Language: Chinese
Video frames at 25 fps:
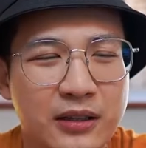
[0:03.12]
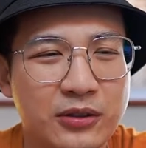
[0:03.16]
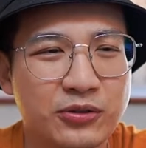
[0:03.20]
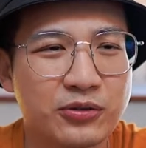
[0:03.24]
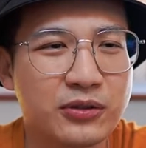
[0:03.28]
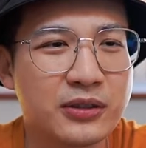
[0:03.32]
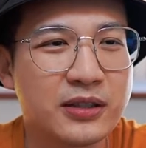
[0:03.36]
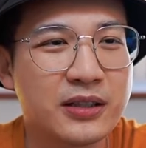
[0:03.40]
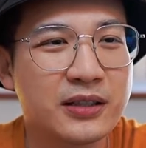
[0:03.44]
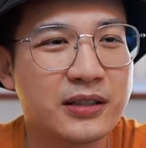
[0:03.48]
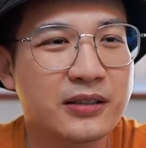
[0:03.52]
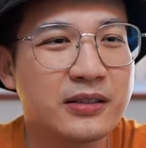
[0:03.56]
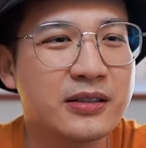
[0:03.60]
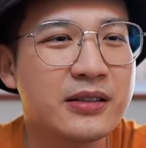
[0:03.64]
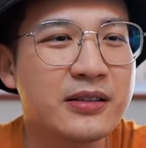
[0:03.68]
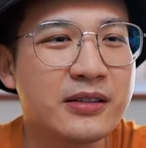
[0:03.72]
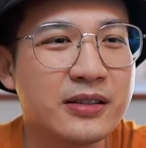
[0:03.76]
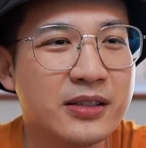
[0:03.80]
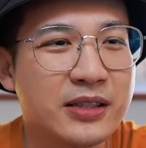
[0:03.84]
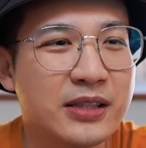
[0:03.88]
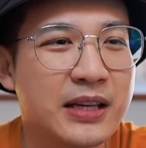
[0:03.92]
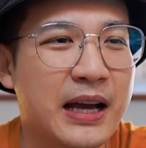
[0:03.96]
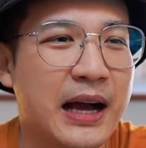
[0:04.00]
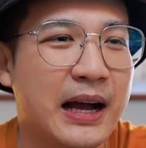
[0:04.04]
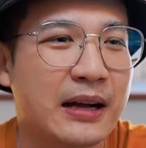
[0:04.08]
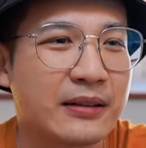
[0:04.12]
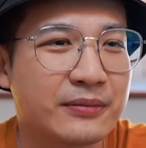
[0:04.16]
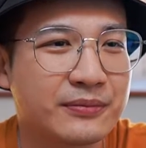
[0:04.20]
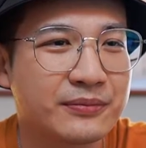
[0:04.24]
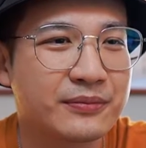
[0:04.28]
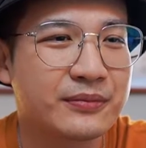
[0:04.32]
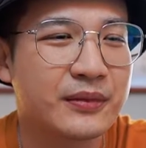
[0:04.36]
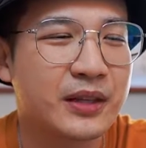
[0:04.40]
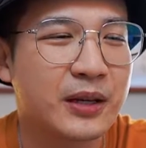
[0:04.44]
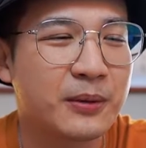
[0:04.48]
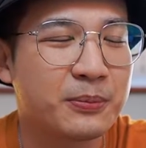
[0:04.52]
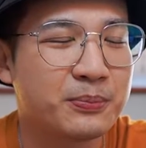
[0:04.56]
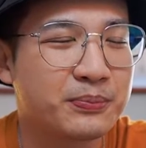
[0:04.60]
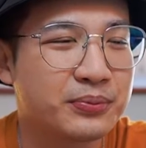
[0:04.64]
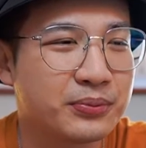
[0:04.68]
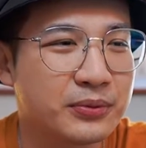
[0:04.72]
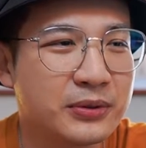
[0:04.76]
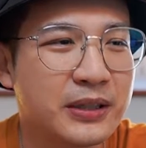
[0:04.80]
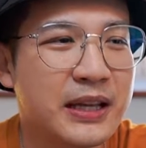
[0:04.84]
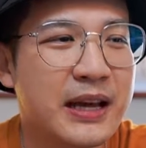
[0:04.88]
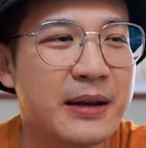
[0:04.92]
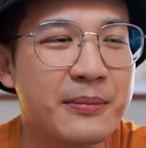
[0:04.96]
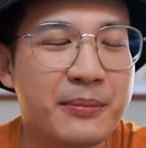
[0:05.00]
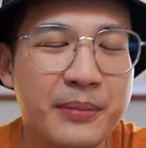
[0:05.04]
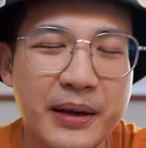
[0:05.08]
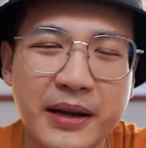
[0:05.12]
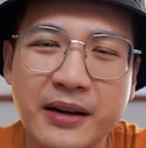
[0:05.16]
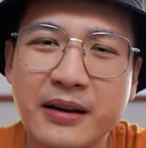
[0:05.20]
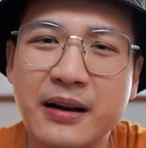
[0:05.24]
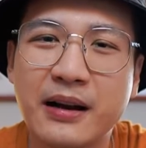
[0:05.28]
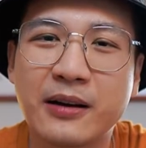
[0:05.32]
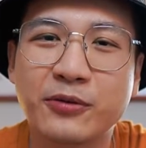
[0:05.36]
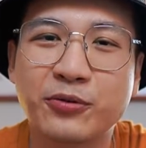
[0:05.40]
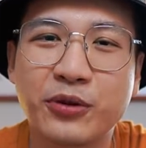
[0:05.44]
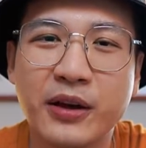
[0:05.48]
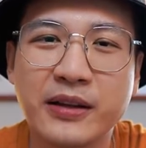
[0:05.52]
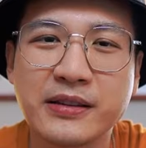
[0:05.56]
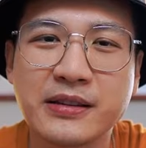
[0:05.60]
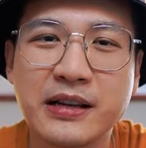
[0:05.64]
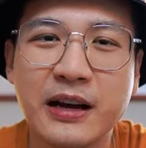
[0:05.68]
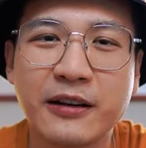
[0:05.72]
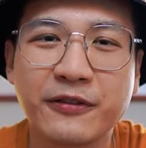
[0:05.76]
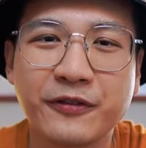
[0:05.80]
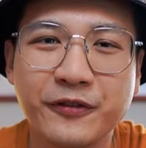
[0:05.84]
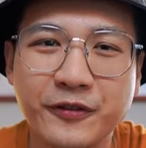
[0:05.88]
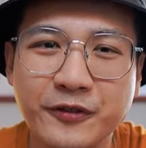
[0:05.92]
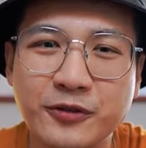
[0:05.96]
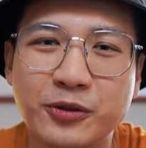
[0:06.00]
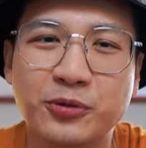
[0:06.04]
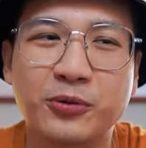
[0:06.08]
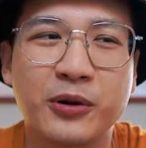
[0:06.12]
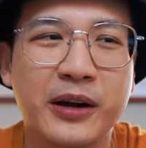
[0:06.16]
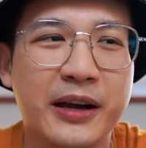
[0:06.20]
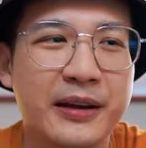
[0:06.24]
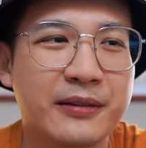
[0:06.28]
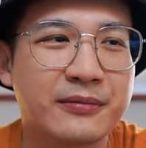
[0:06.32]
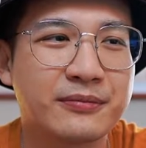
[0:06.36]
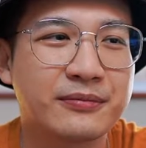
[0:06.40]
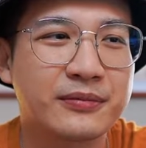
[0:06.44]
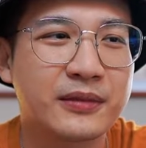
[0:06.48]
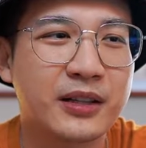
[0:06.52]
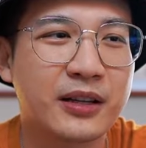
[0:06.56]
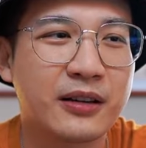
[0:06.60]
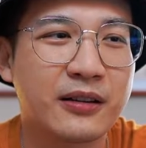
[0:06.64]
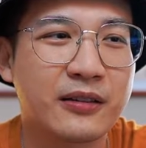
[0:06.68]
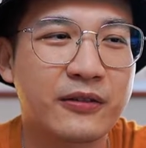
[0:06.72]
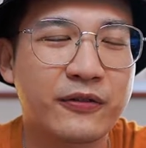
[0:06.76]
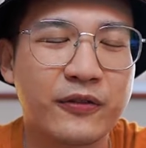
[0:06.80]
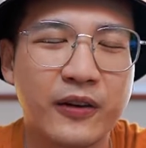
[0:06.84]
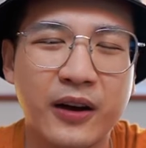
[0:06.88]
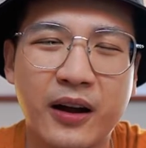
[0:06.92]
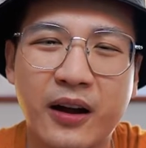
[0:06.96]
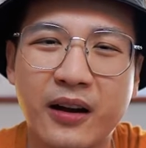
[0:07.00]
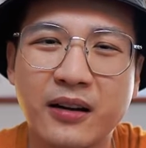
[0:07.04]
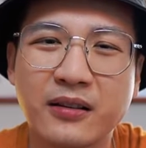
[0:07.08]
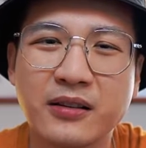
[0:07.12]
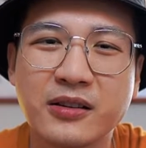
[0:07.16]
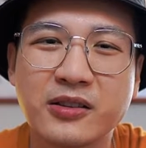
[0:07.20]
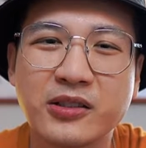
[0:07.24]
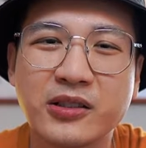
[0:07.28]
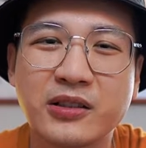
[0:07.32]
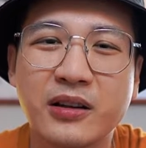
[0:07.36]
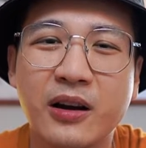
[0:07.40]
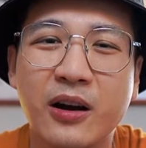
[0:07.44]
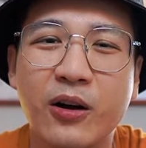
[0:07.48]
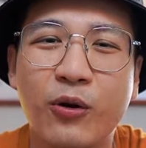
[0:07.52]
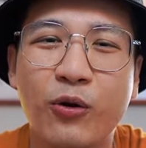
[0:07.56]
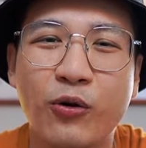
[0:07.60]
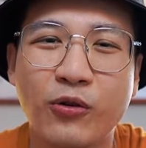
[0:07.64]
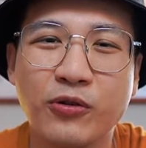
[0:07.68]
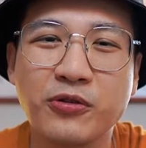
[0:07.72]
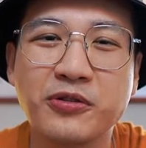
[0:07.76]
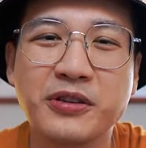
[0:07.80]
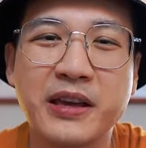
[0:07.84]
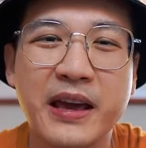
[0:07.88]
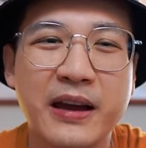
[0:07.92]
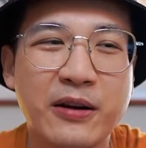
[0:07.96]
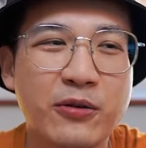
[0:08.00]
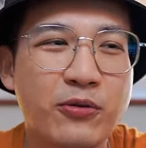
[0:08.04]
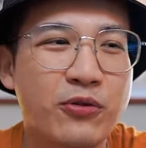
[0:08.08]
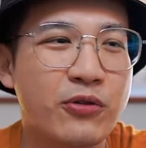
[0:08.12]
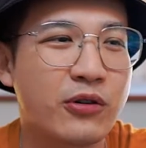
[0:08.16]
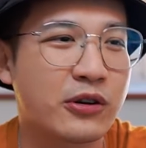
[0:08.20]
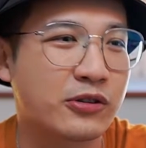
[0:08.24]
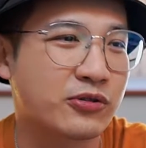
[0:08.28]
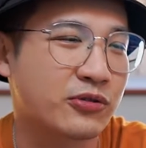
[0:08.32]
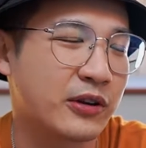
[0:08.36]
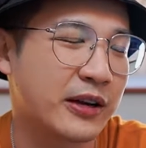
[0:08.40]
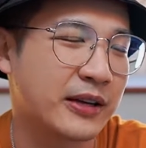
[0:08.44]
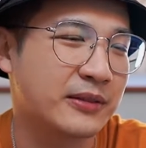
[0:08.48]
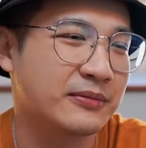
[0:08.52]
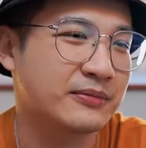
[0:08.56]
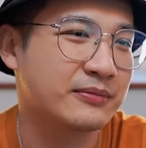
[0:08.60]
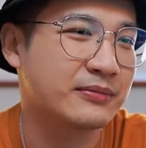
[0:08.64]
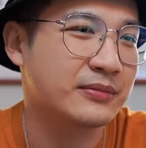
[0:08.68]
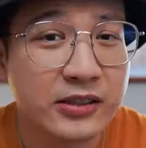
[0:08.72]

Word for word: 啊。说这个甄姬啊，不但没让袁家富贵啊，反而呢是个红颜祸水。